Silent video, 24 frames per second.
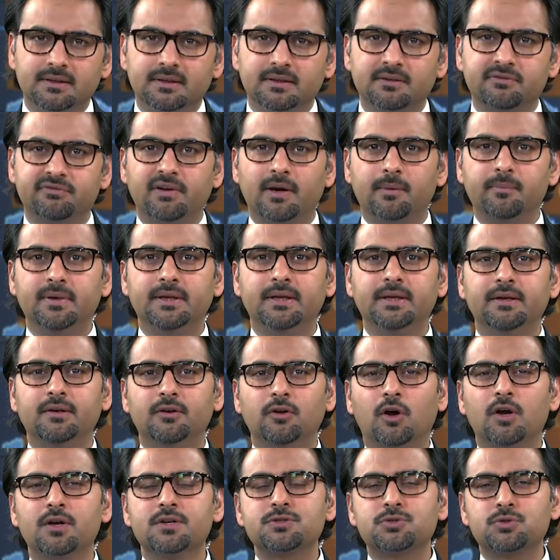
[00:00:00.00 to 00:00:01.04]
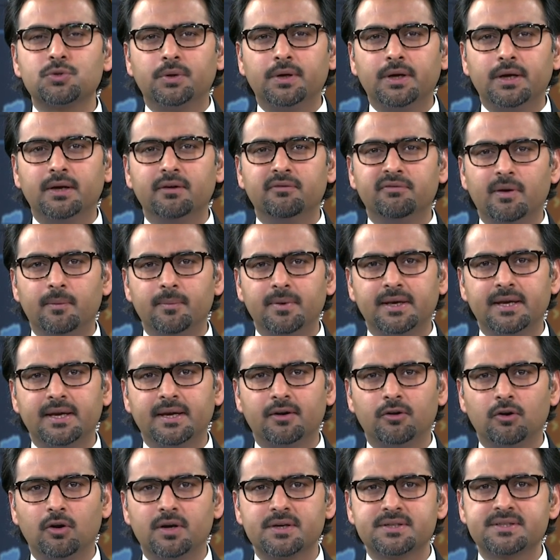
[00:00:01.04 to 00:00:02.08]
तक फैमिली लॉस जो हैं फैमिली
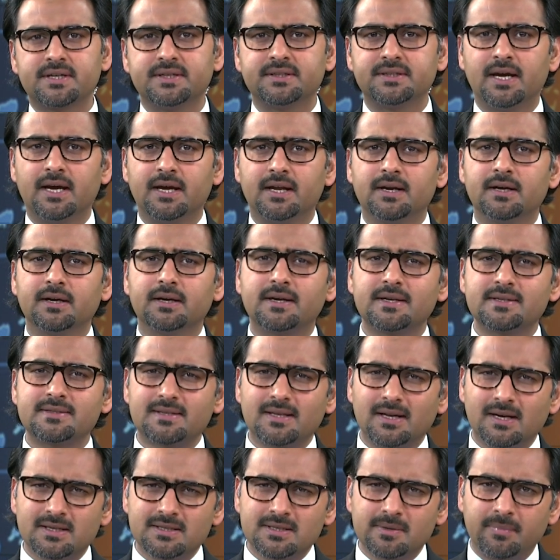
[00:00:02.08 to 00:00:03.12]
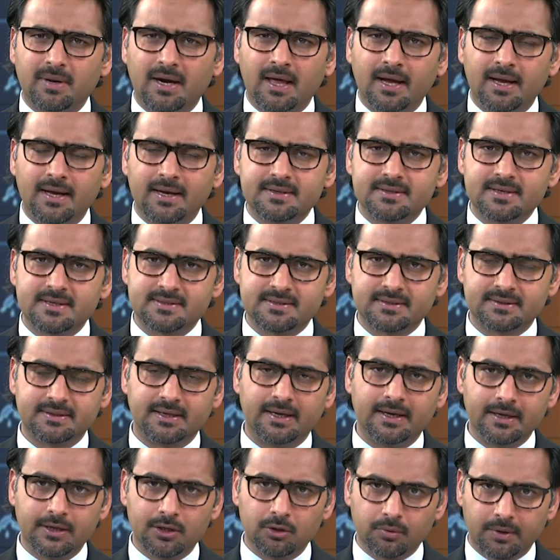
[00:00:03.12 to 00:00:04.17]
केयर लॉस का दायरा किस तरह से बढ़ाया जा
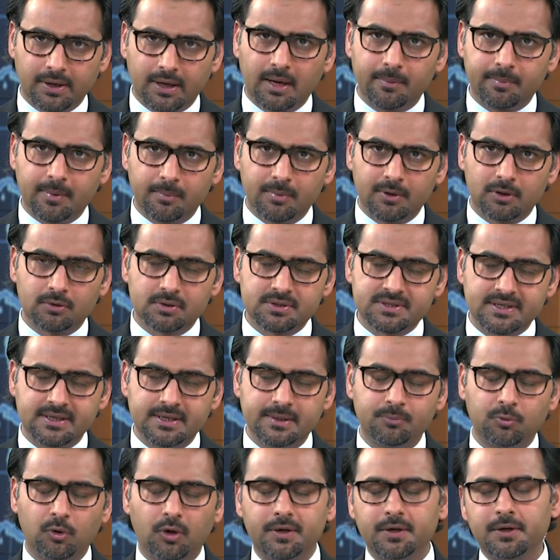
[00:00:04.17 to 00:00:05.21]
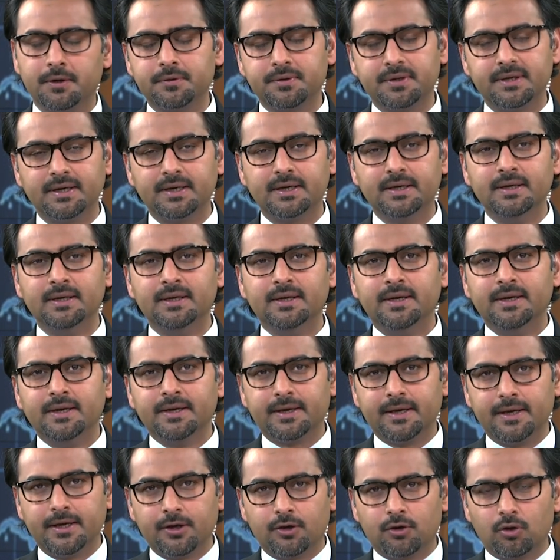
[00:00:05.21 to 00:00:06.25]
सकता है क्योंकि आपने बिल्कुल सही पॉइंट आउट किया
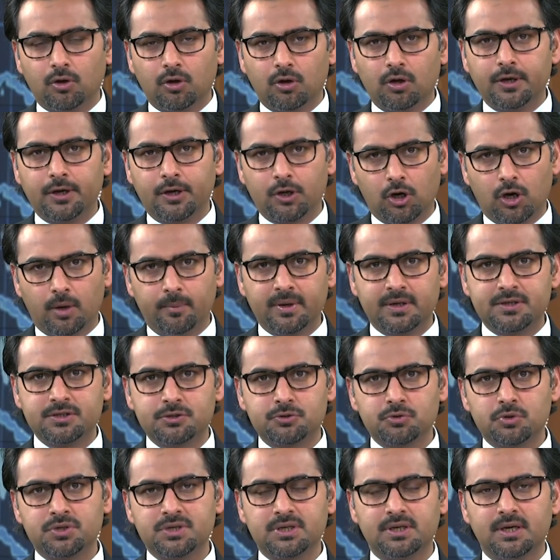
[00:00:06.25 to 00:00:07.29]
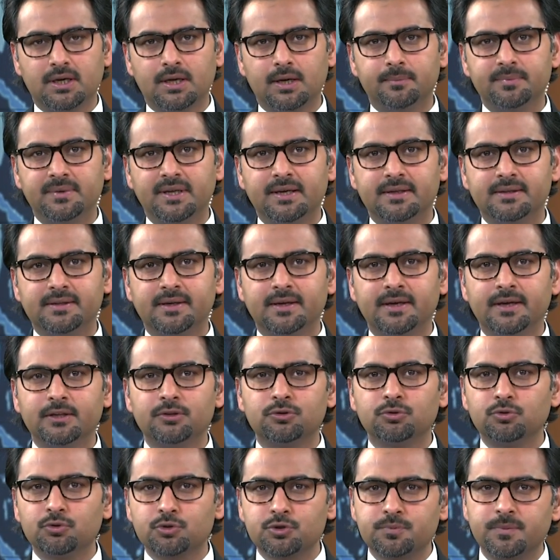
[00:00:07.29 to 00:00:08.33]
कि इकोनॉमिक सिचुएशन अगर हम देखते हैं
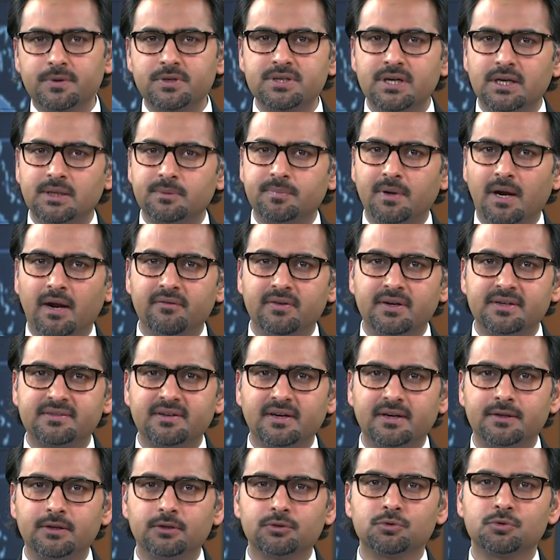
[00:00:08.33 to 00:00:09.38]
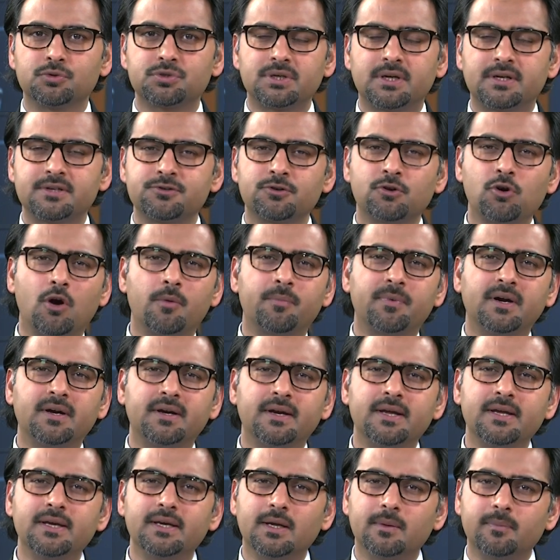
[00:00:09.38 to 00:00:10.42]
तो उसमें शायद प्राइवेट सेक्टर तो उस तरह से कॉपरेट
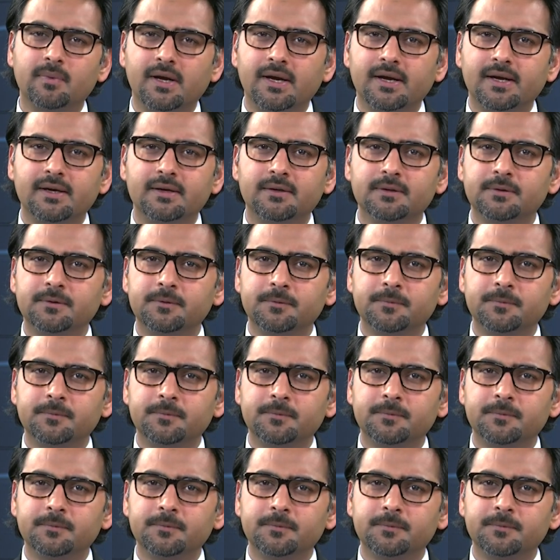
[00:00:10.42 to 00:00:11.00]
नहीं कर पाएगा